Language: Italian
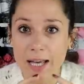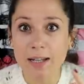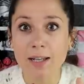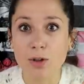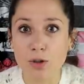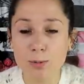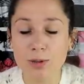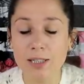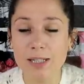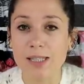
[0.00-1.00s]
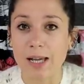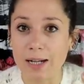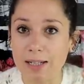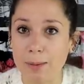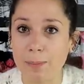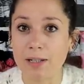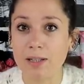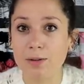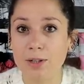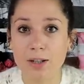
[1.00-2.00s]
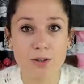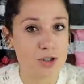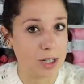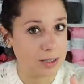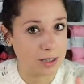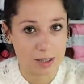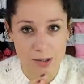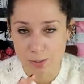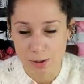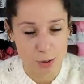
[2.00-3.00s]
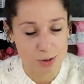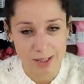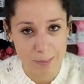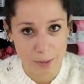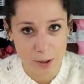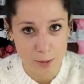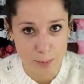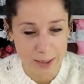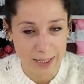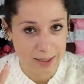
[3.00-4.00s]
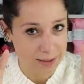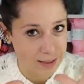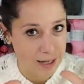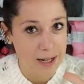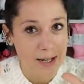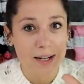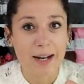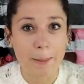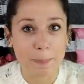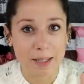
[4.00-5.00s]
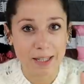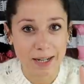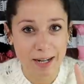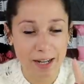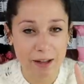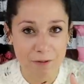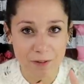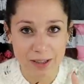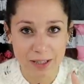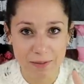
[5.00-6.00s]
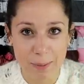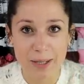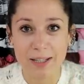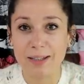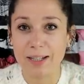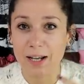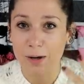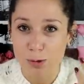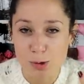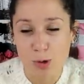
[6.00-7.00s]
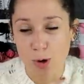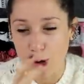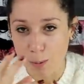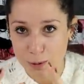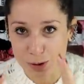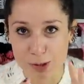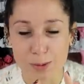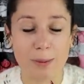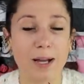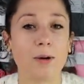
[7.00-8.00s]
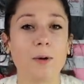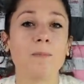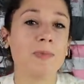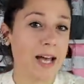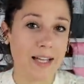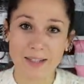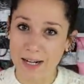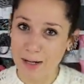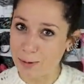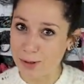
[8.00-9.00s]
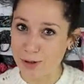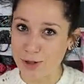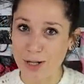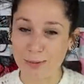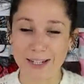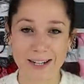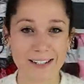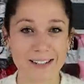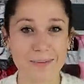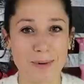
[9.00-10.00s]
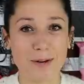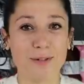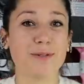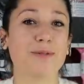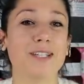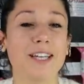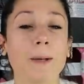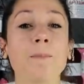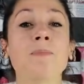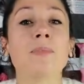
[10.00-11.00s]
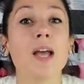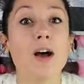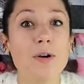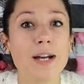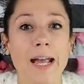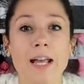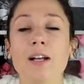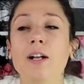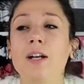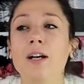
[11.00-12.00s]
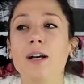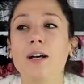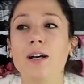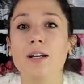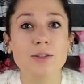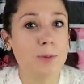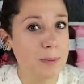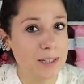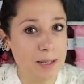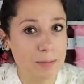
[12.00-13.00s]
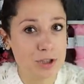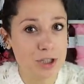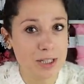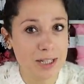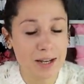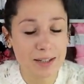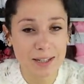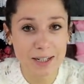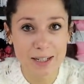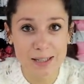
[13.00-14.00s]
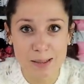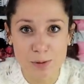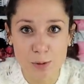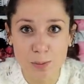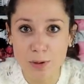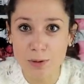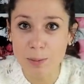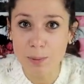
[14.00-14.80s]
e anche come utilizzare dei particolari oggetti che insomma sono sempre complicati da capire effettivamente lo scopo, insomma ecco, Andrea in questo ci dà dà una grande mano, devo dire. Ok, eh, non perdiamoci in chiacchiere, iniziamo subito con